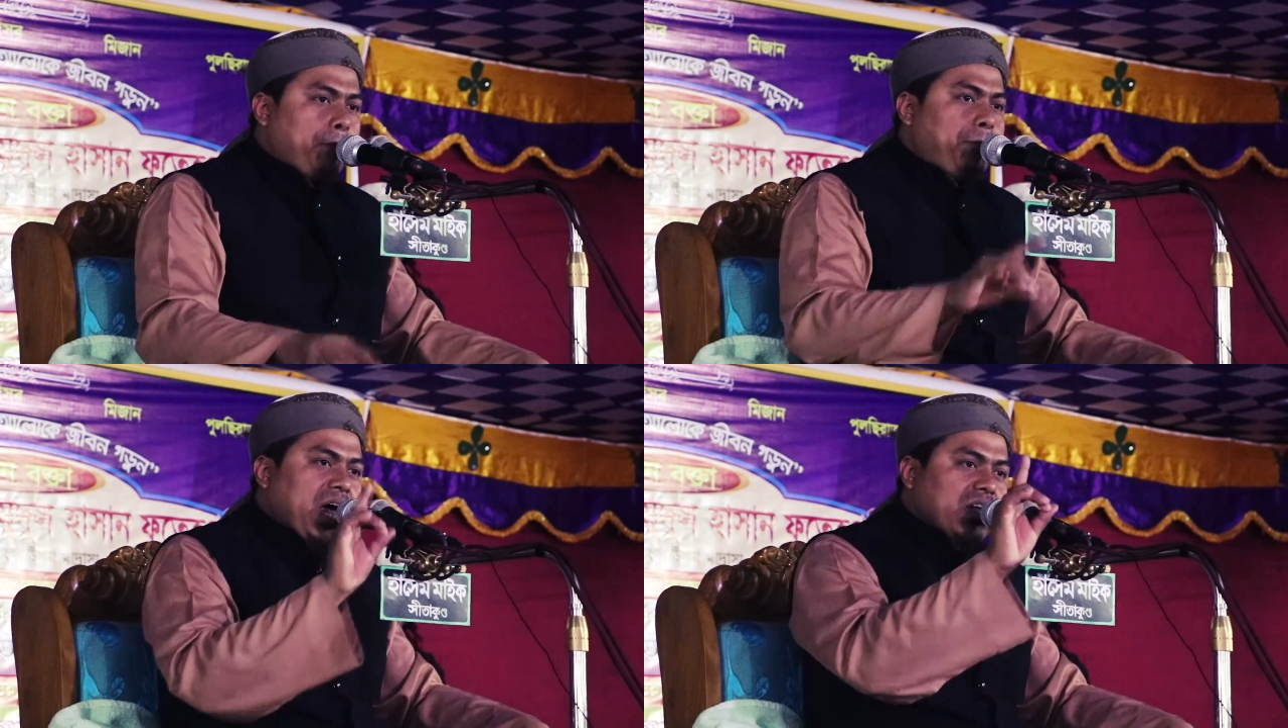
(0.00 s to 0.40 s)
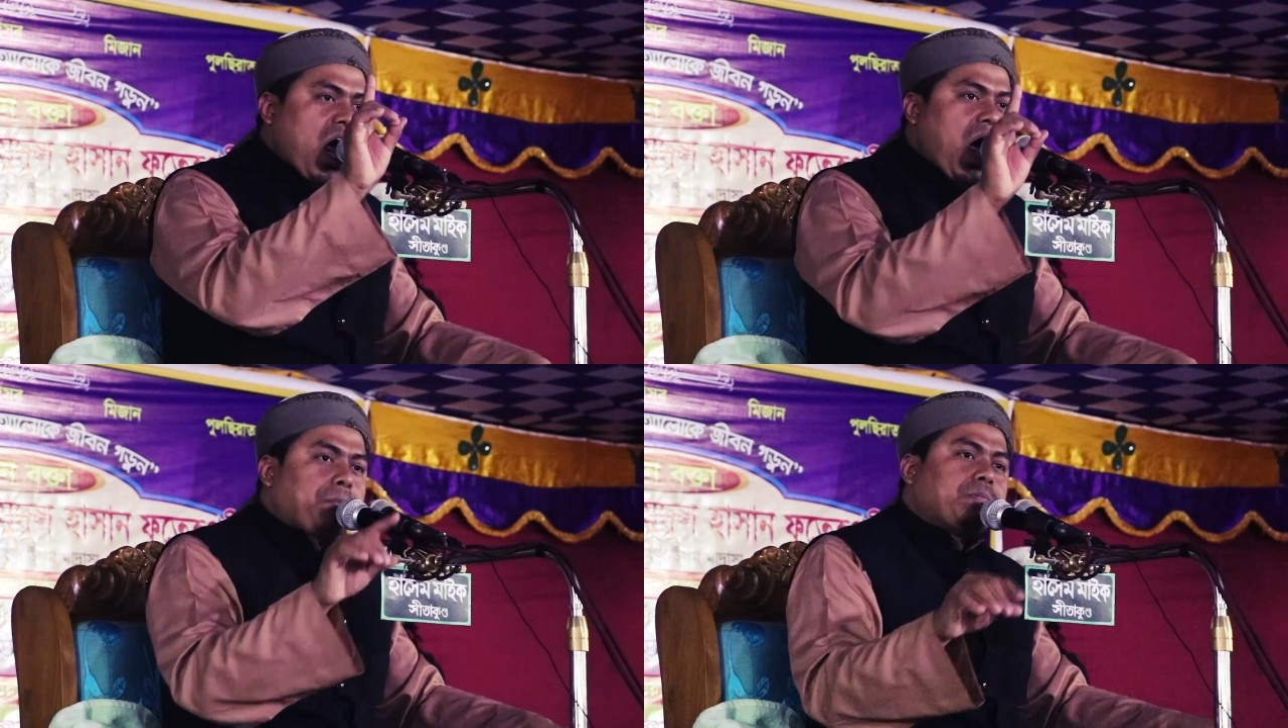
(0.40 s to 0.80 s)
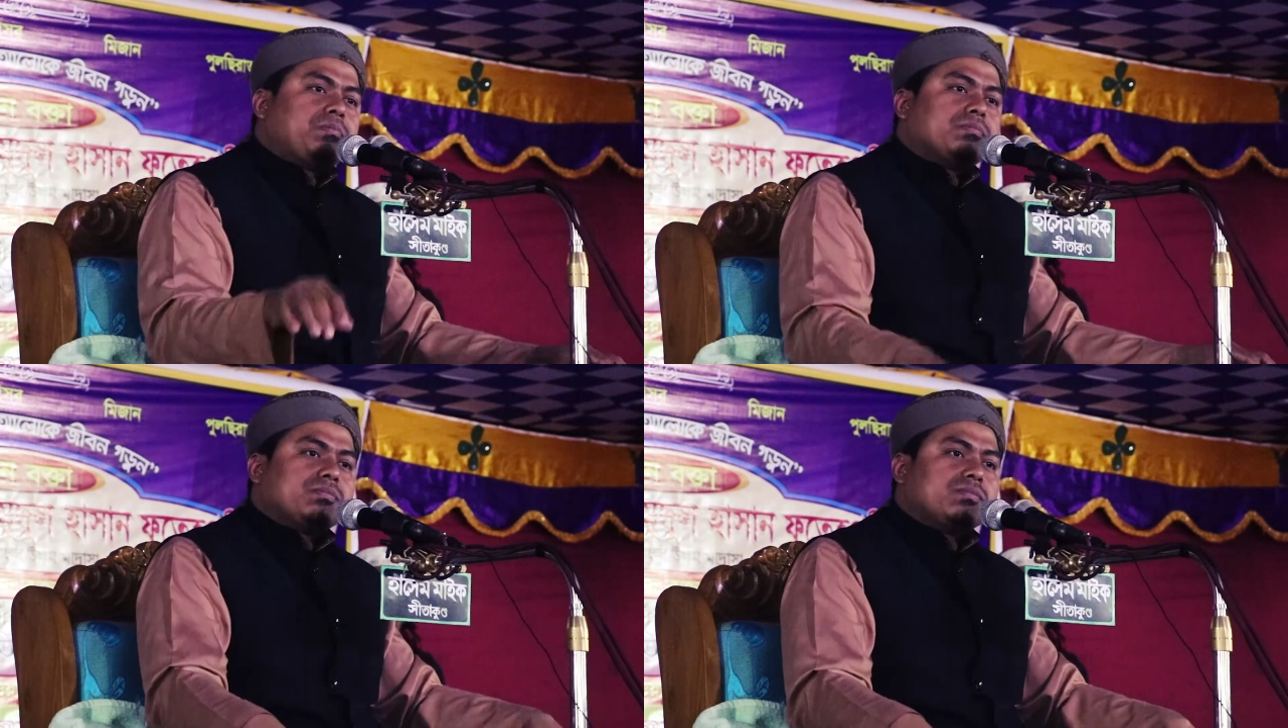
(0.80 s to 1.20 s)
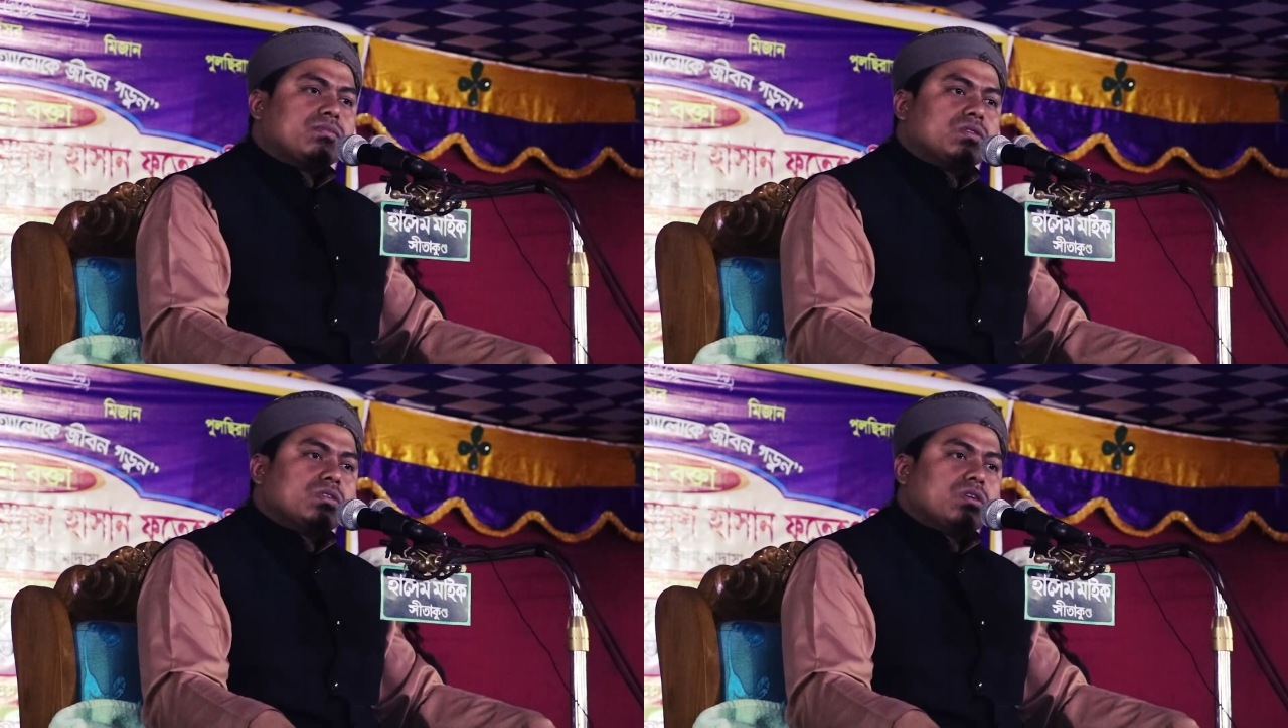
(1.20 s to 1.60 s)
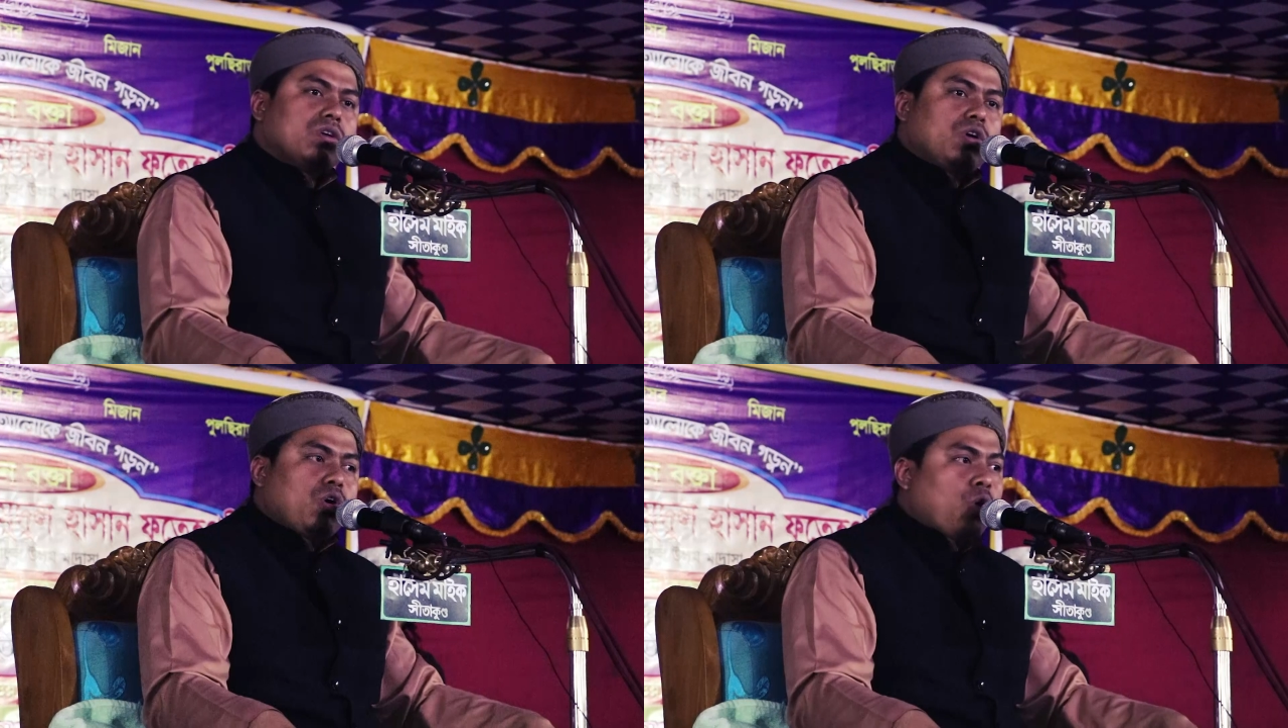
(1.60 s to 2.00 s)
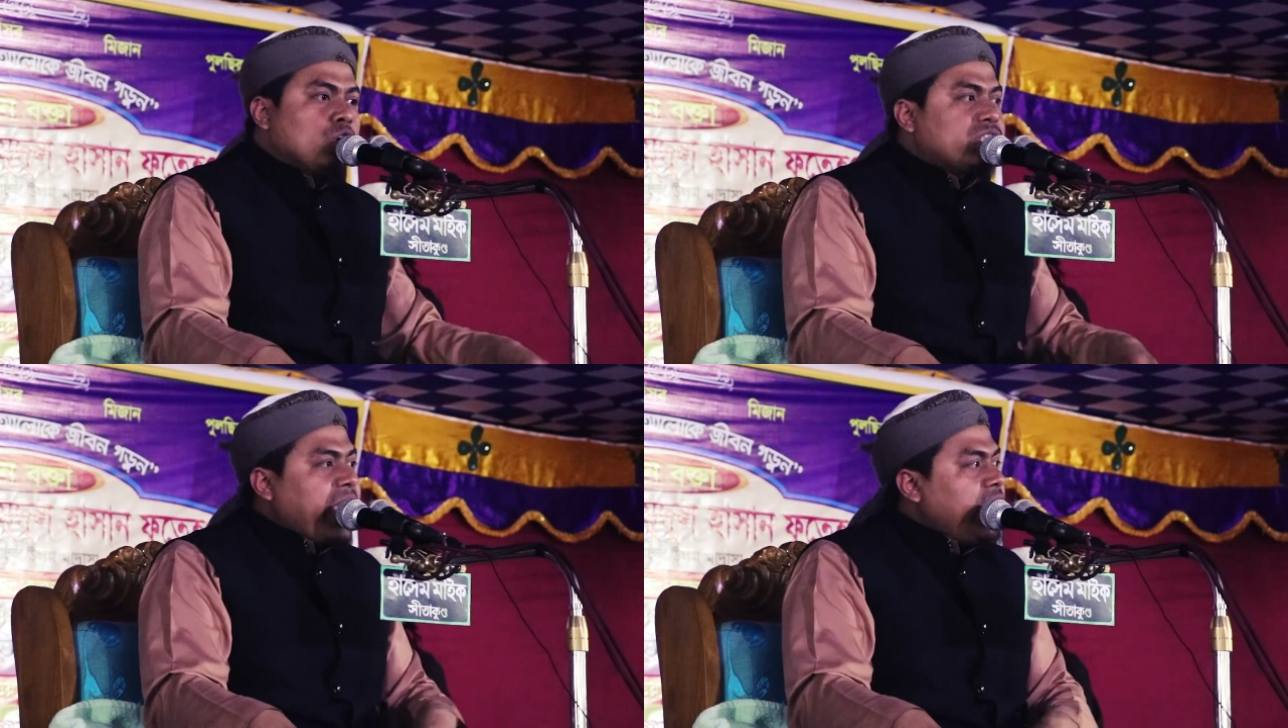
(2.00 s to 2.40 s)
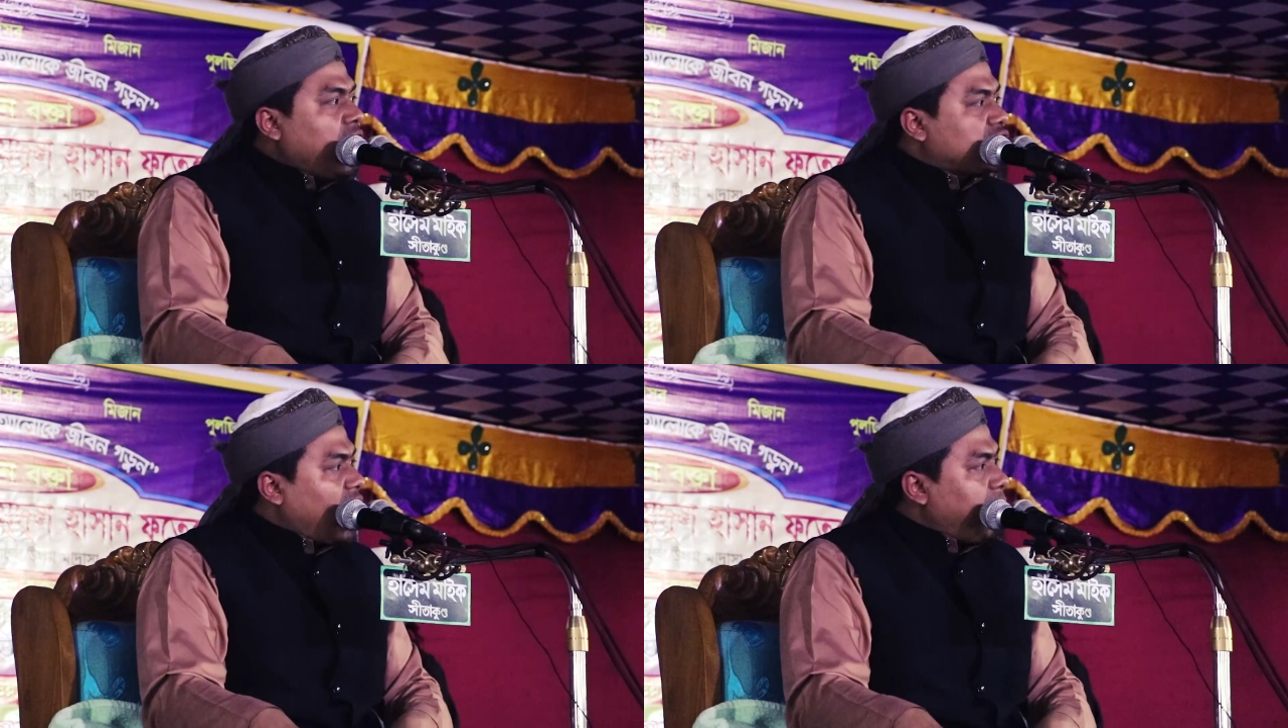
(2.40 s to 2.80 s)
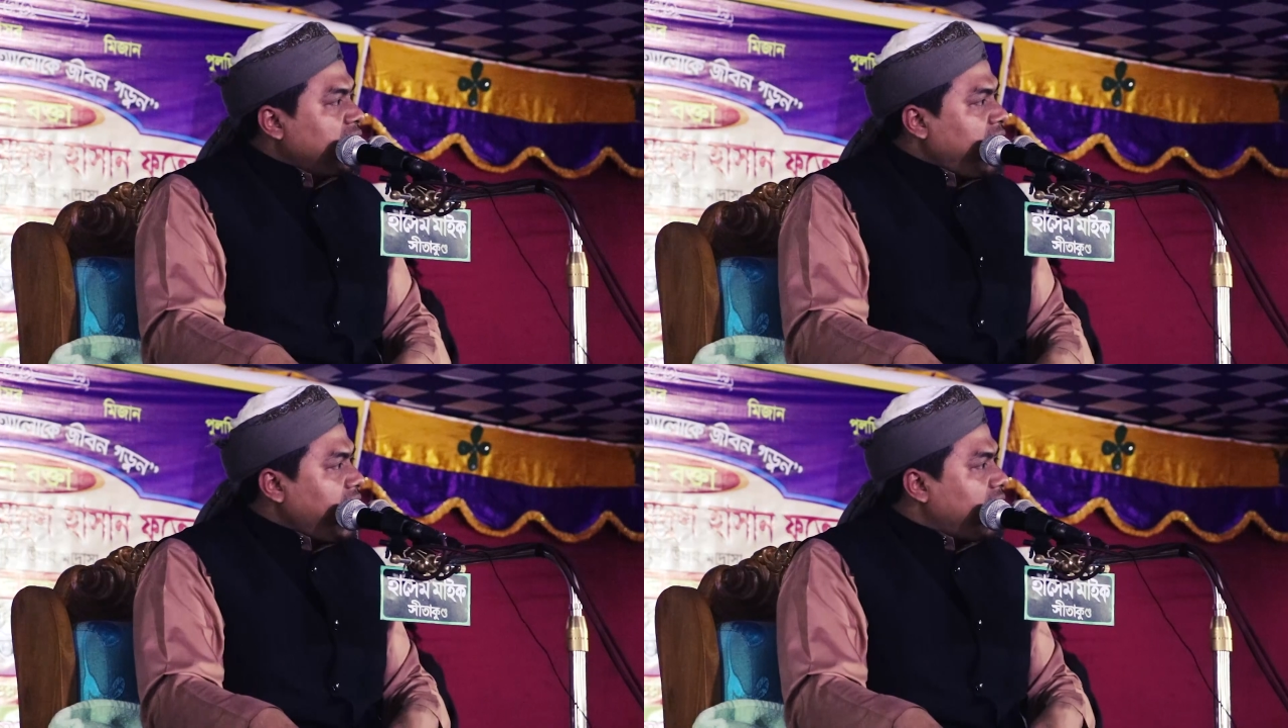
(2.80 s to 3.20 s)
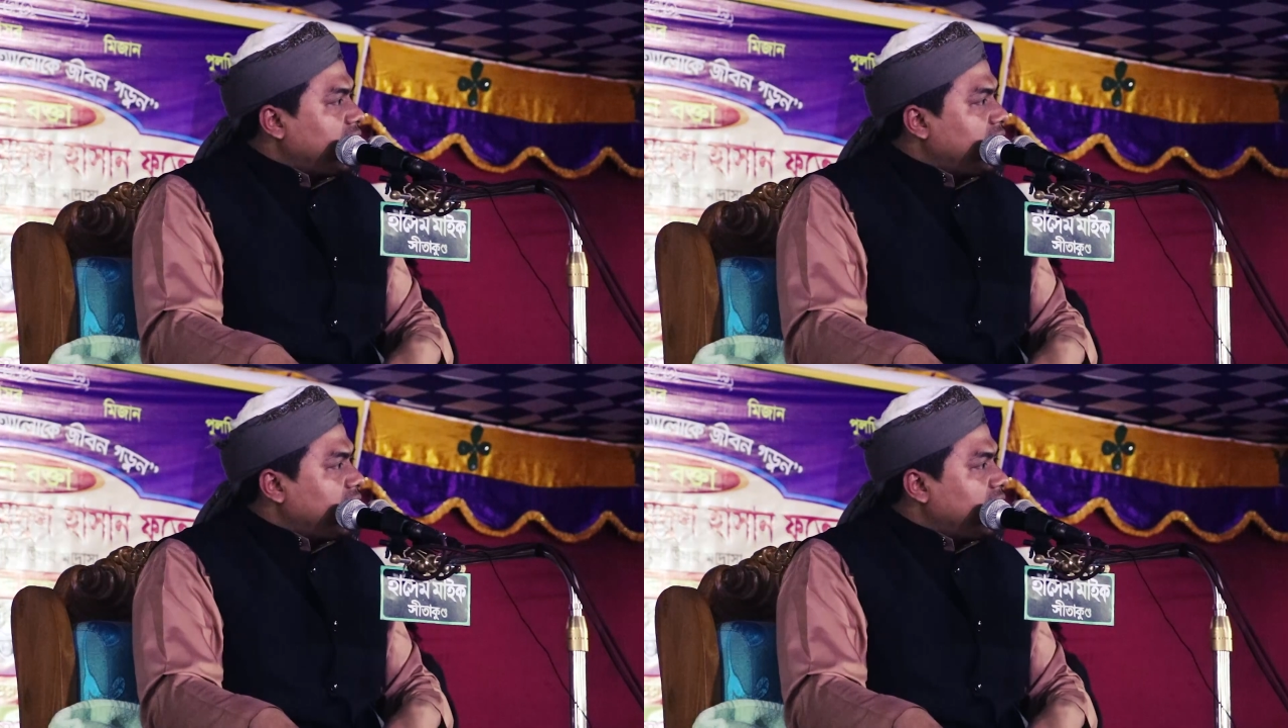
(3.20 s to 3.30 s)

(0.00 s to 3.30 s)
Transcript: বেয়াদব হুসাইন নকশবন্দি